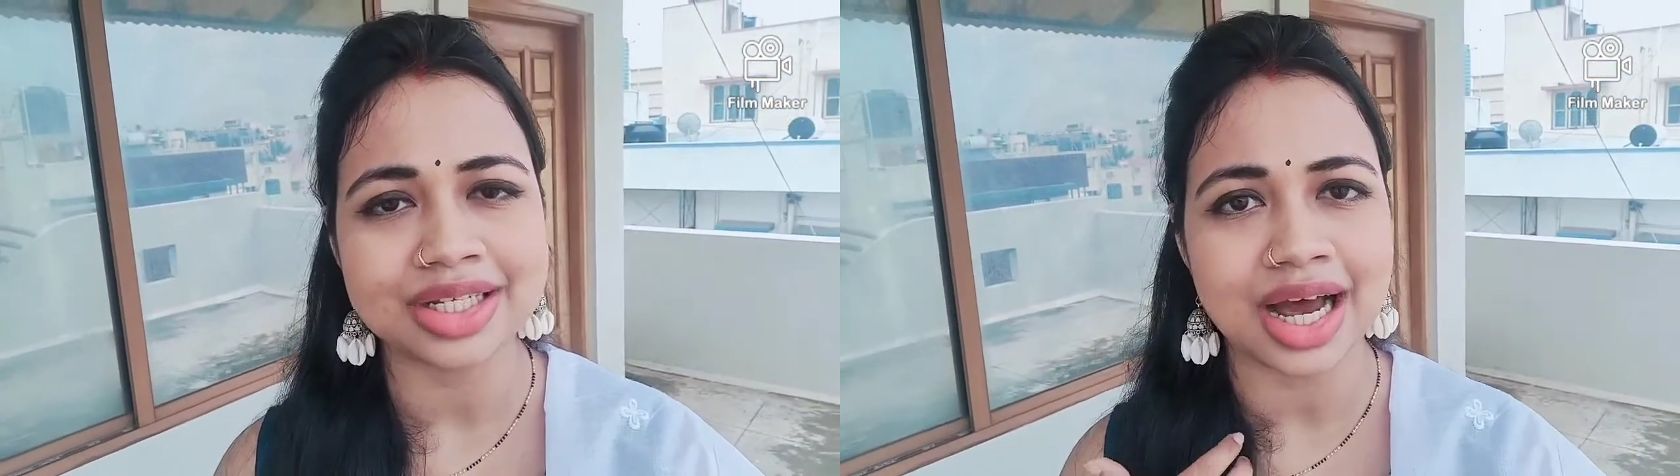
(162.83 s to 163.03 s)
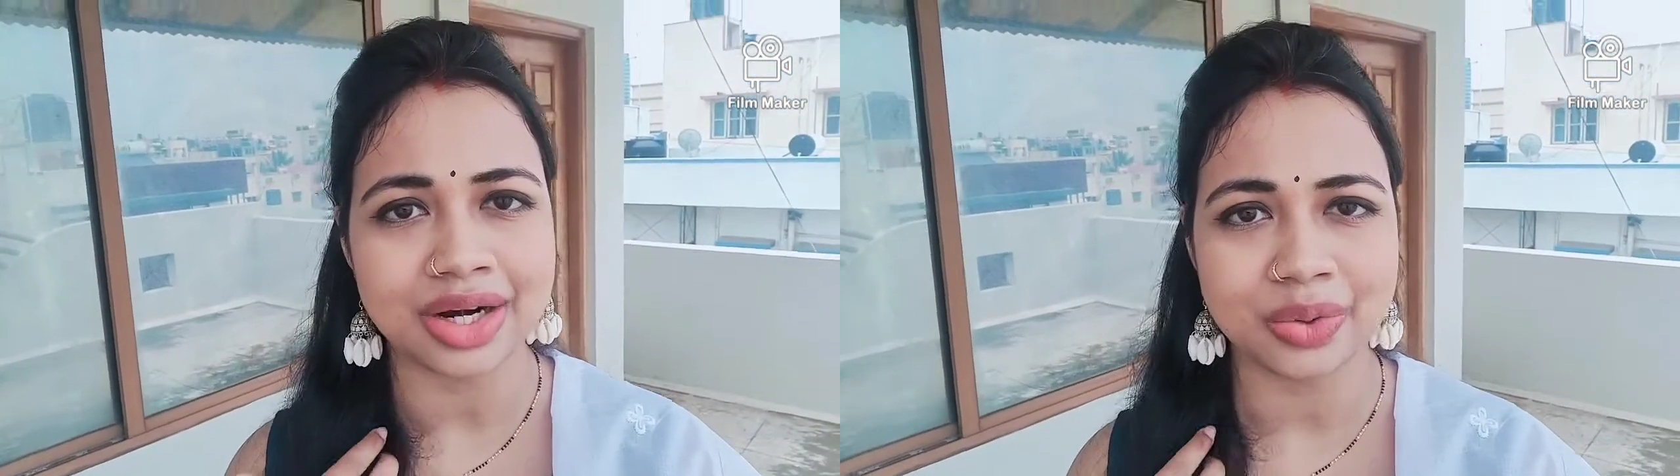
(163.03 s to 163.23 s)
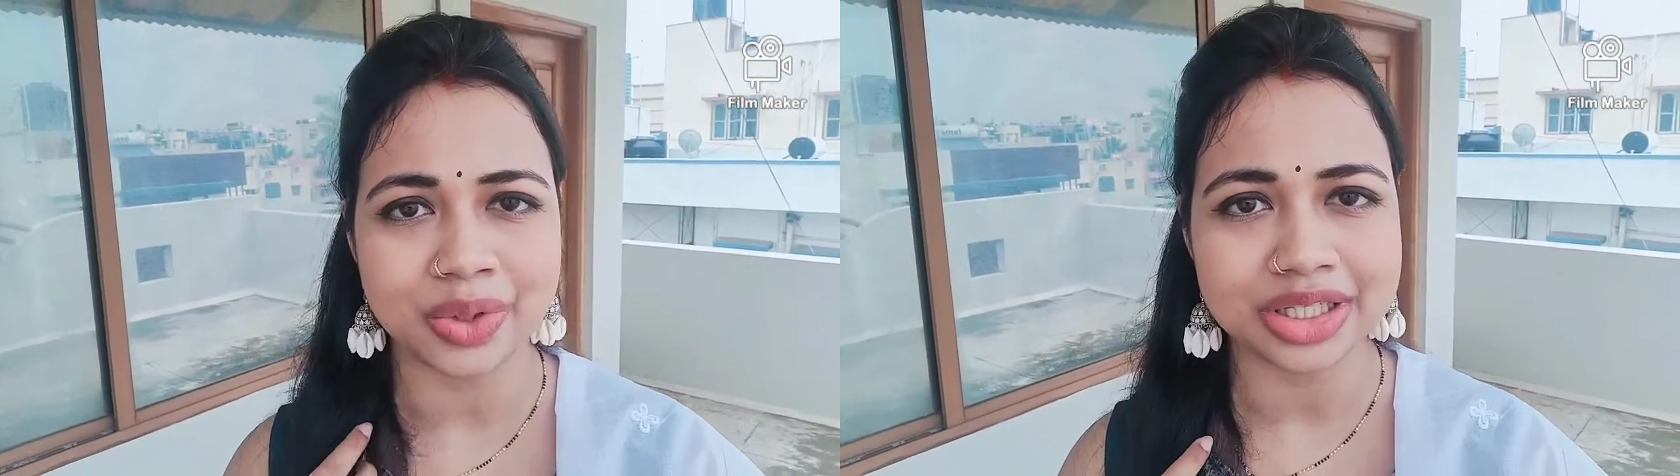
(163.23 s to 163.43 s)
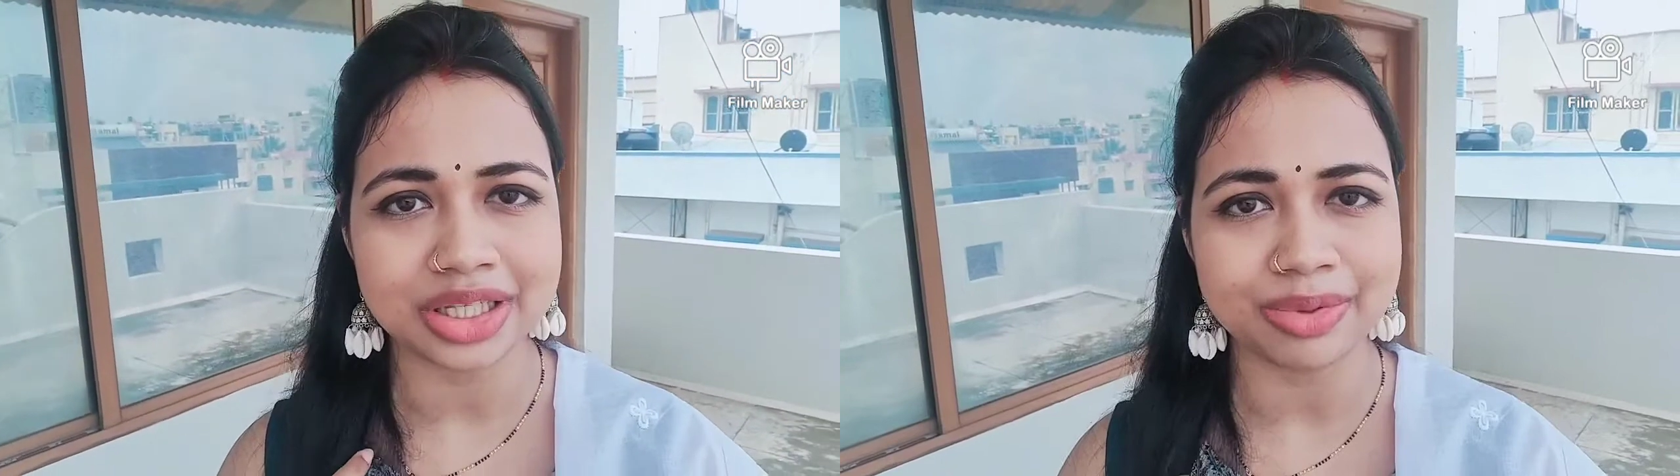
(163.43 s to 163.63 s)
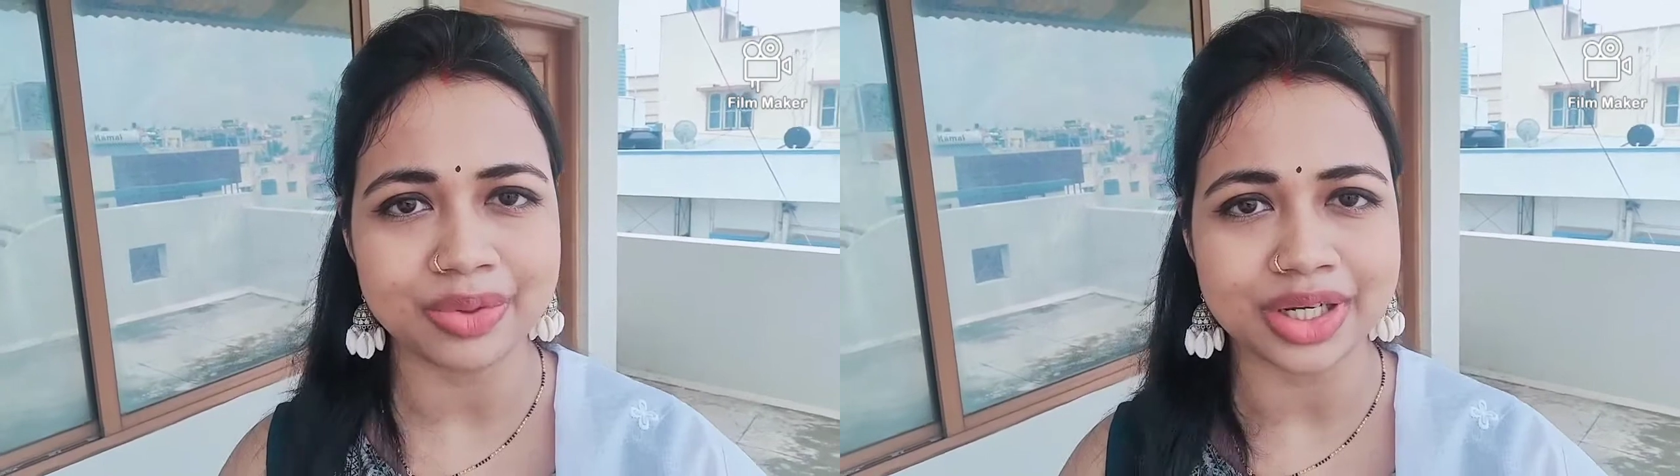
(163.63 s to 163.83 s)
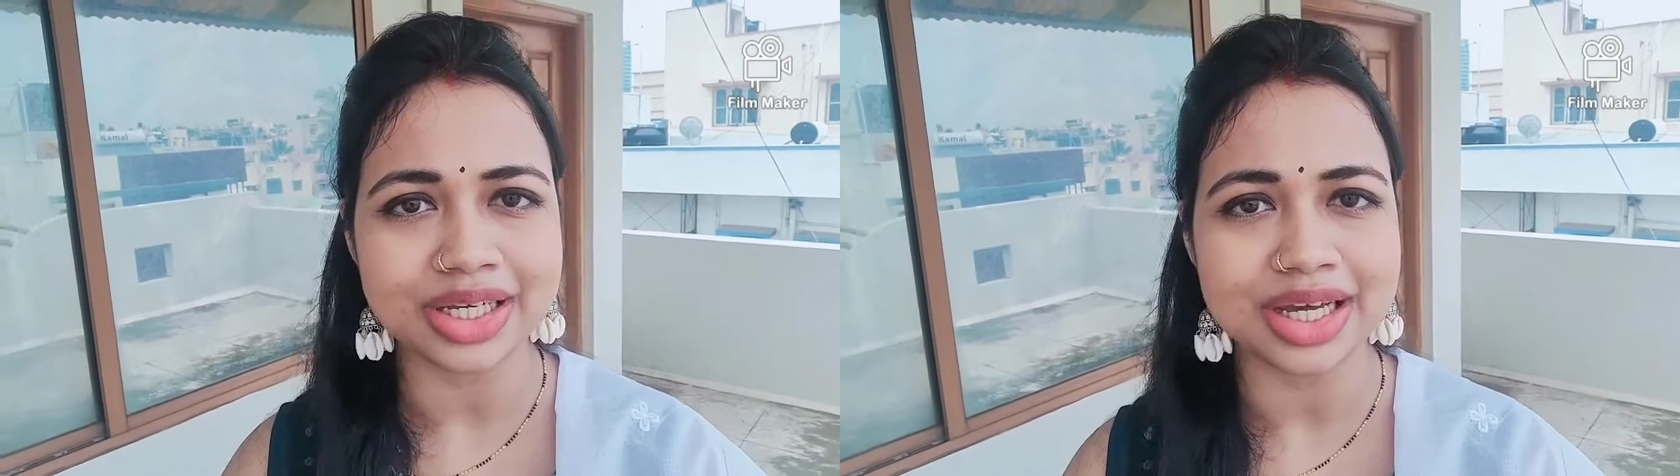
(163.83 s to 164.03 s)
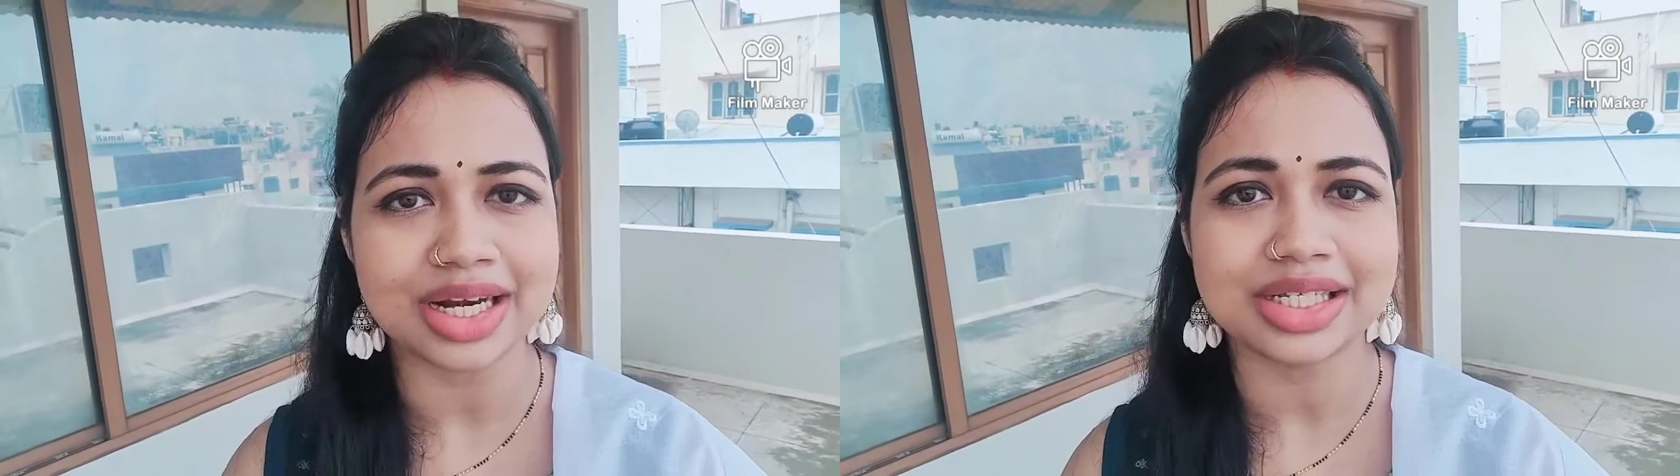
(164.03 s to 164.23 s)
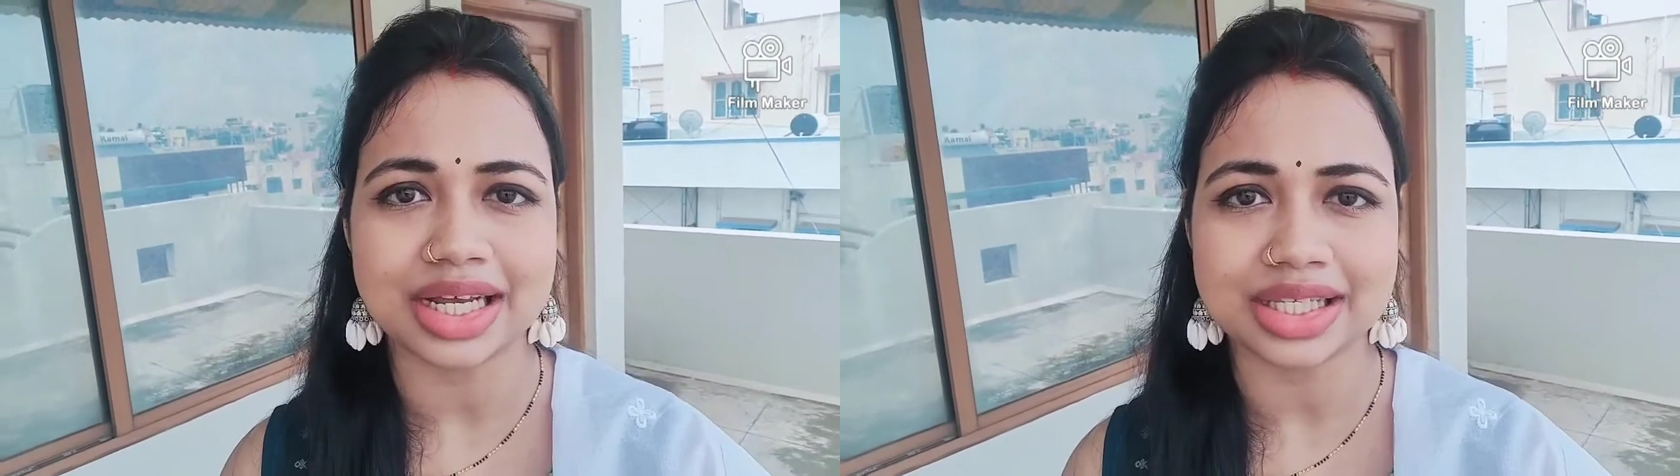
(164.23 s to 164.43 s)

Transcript: স্নান করিয়ে দেবে ওকে নিয়ে আর